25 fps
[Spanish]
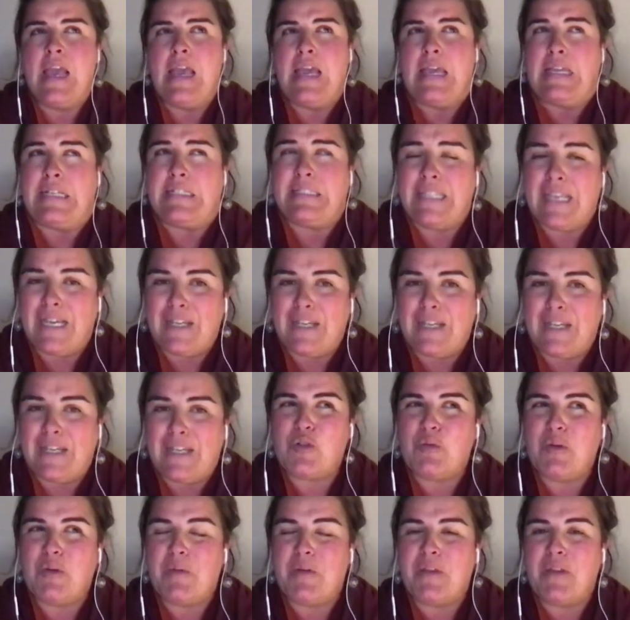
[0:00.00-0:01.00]
Este año
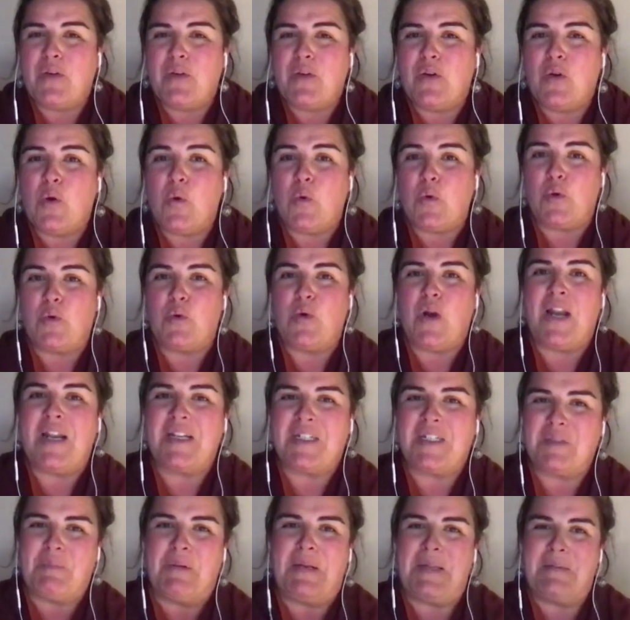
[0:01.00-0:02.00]
hemos vivido un rural
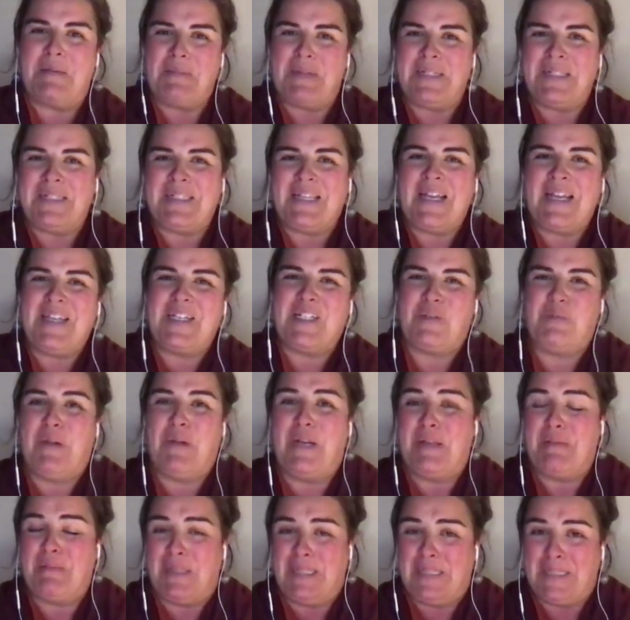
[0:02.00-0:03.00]
experimenta
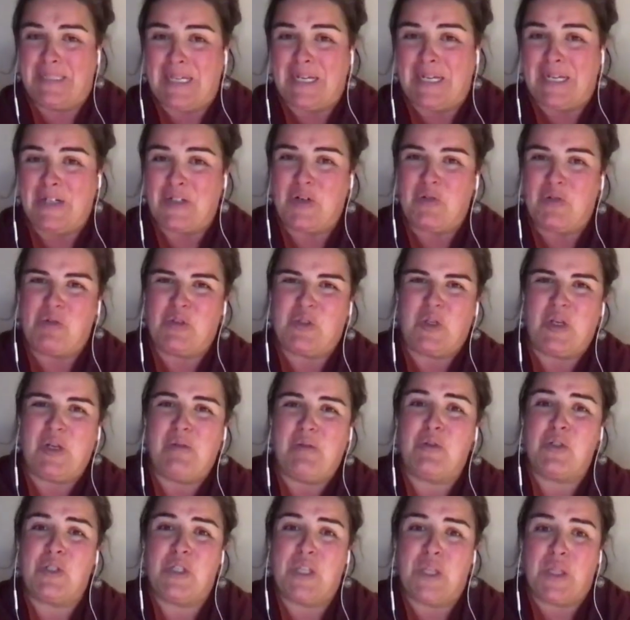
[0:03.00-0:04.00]
experimental, como
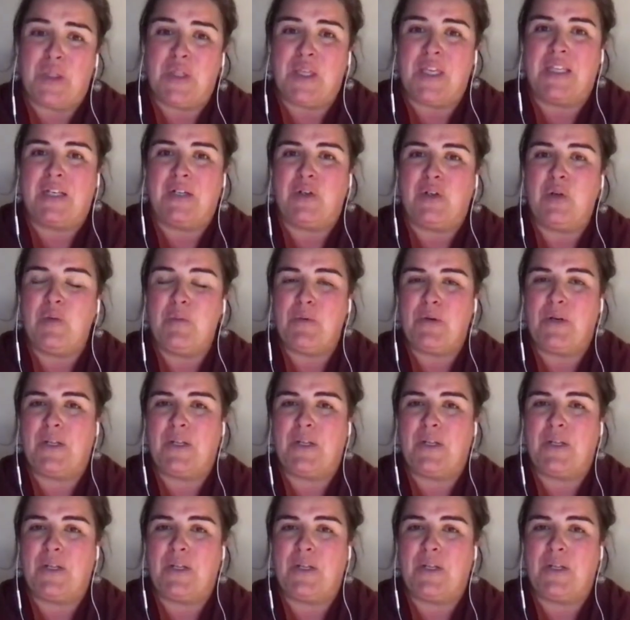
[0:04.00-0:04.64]
solemos decir, ¿no?